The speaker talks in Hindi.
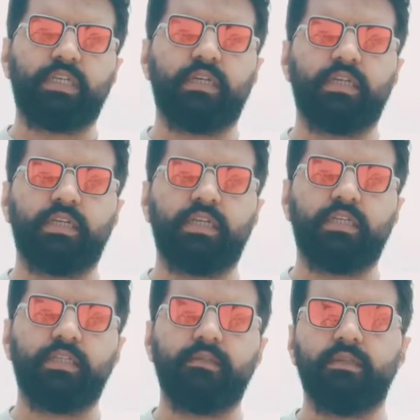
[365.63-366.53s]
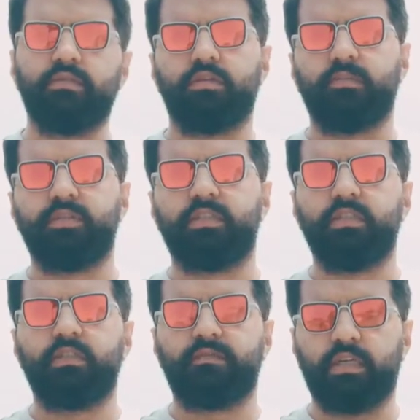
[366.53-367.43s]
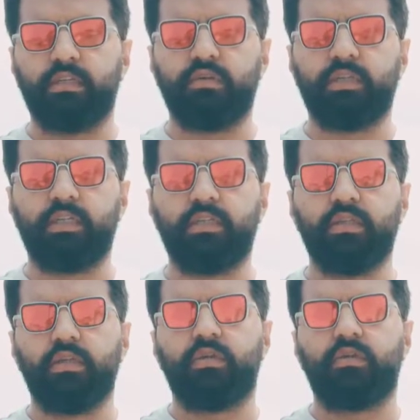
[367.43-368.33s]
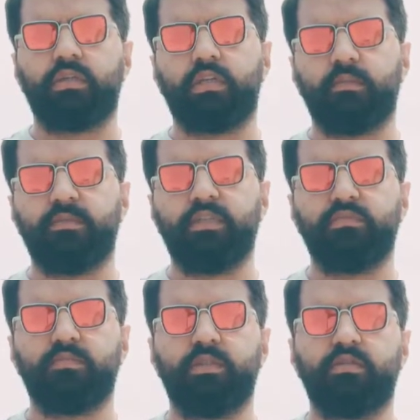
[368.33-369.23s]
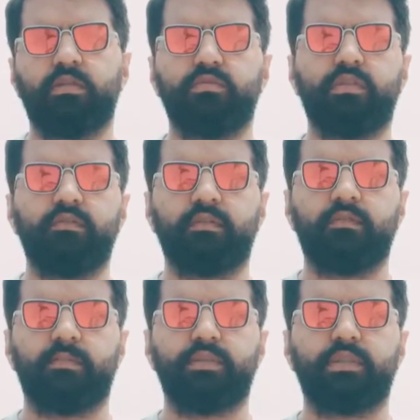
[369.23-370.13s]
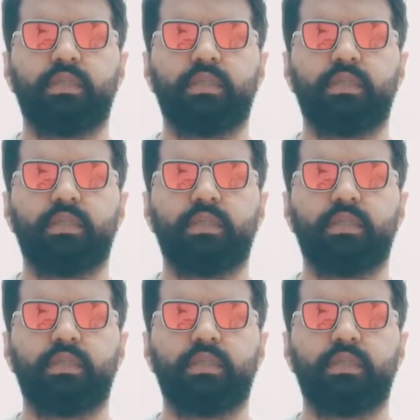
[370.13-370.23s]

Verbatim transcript: चेक करने की तो आप इस चीज़ से फ़ायदा उठाएं और अगर आप नहीं मतमिन तो आप उसी वक्त वापस